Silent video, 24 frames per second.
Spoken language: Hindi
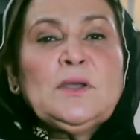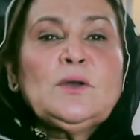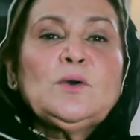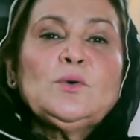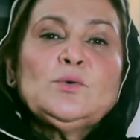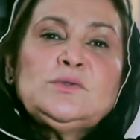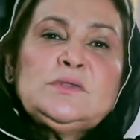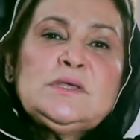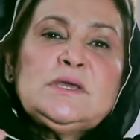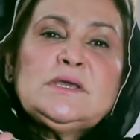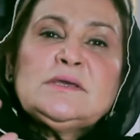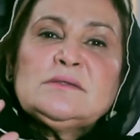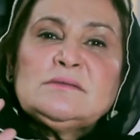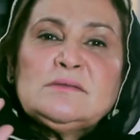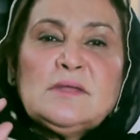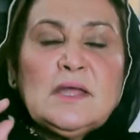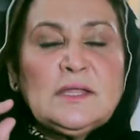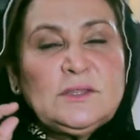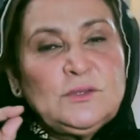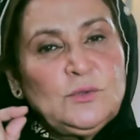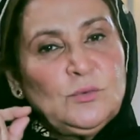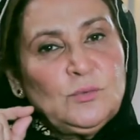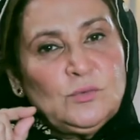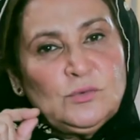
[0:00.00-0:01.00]
उसी के
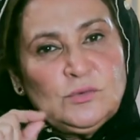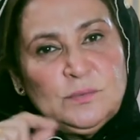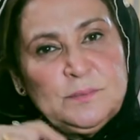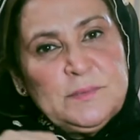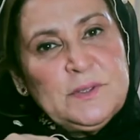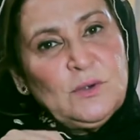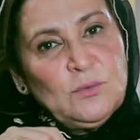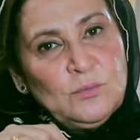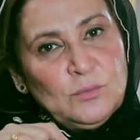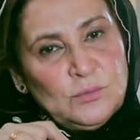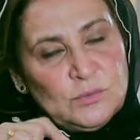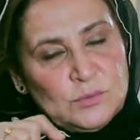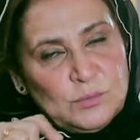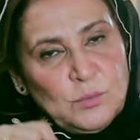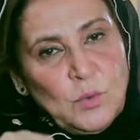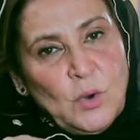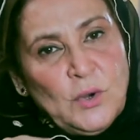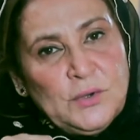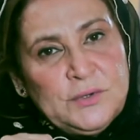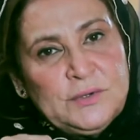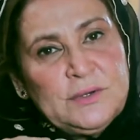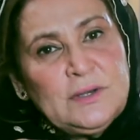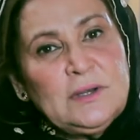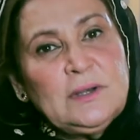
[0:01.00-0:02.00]
साथ उसमें रोज़
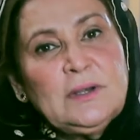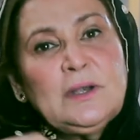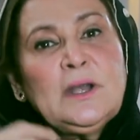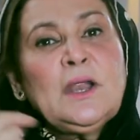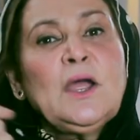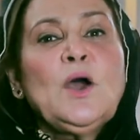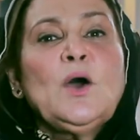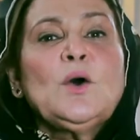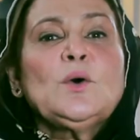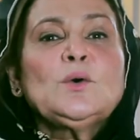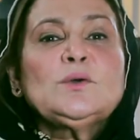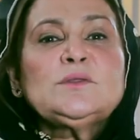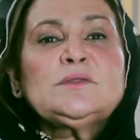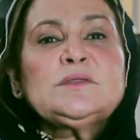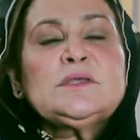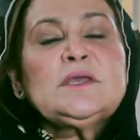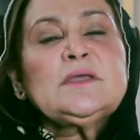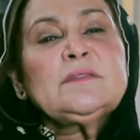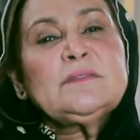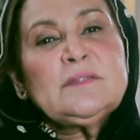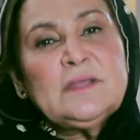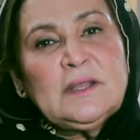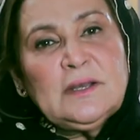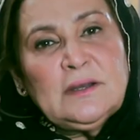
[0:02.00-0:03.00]
वाटर उसके
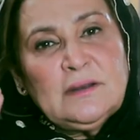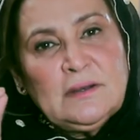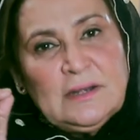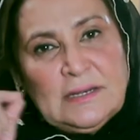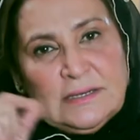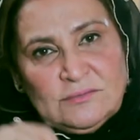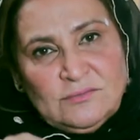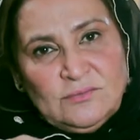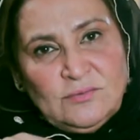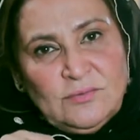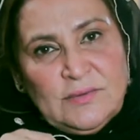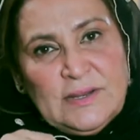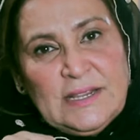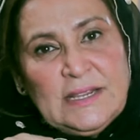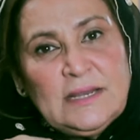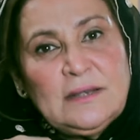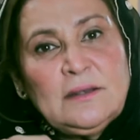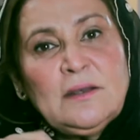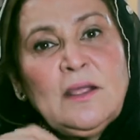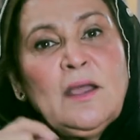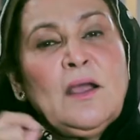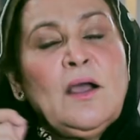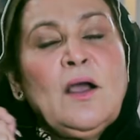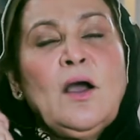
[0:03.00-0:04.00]
अंदर
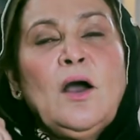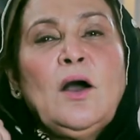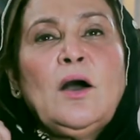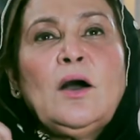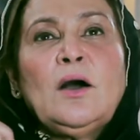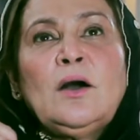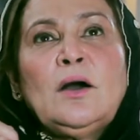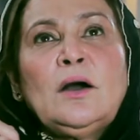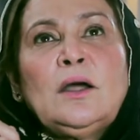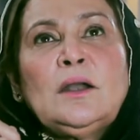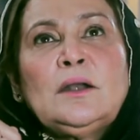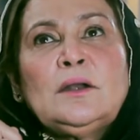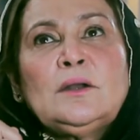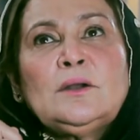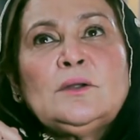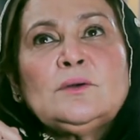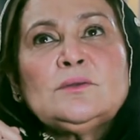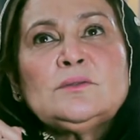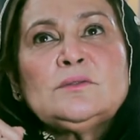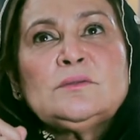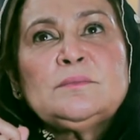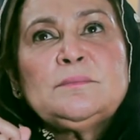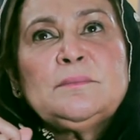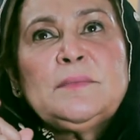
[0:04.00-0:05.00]
ग्लिसरीन और
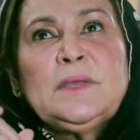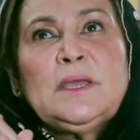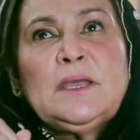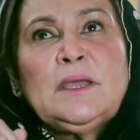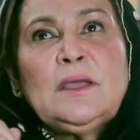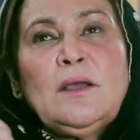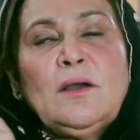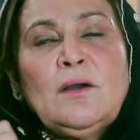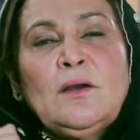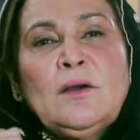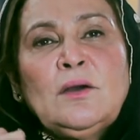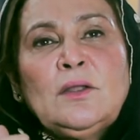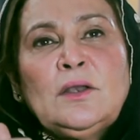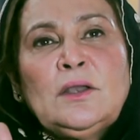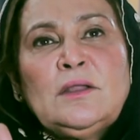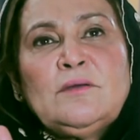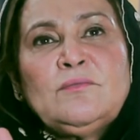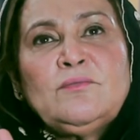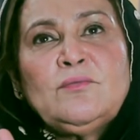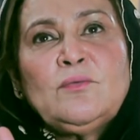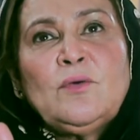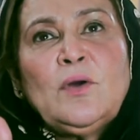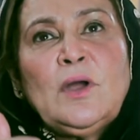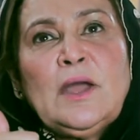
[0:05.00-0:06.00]
उसमें
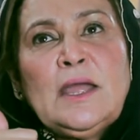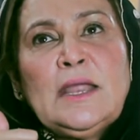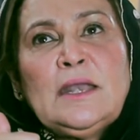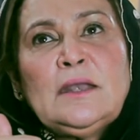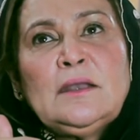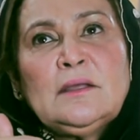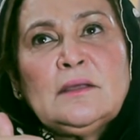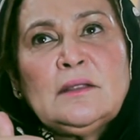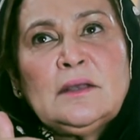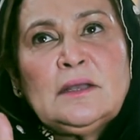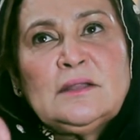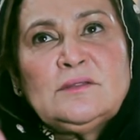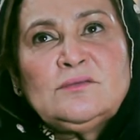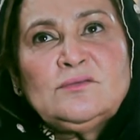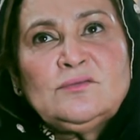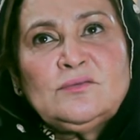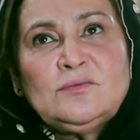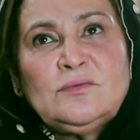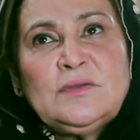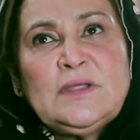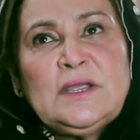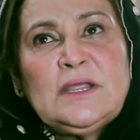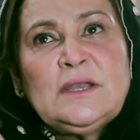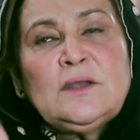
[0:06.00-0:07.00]
ऑलिव ऑयल
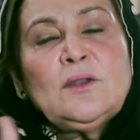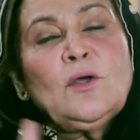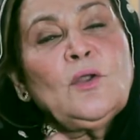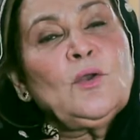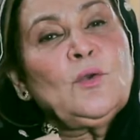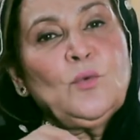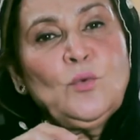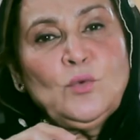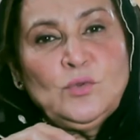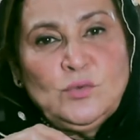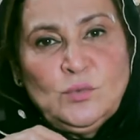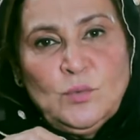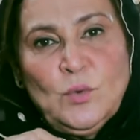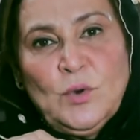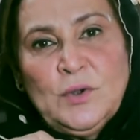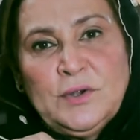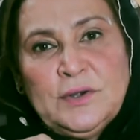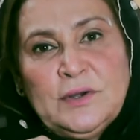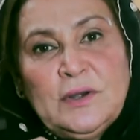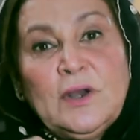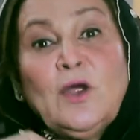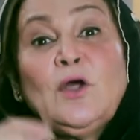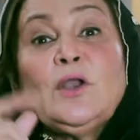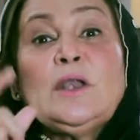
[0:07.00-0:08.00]
ग्लिसरीन और रोज़
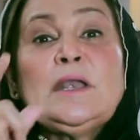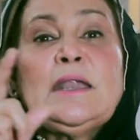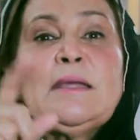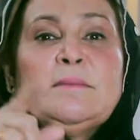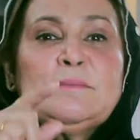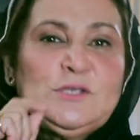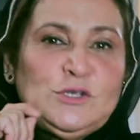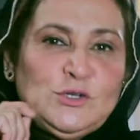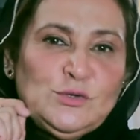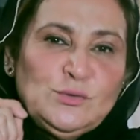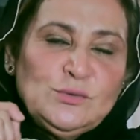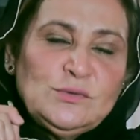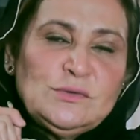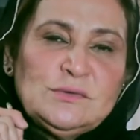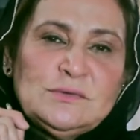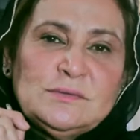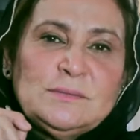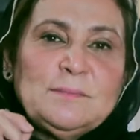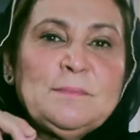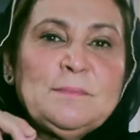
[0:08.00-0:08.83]
वाटर और लेमन जूस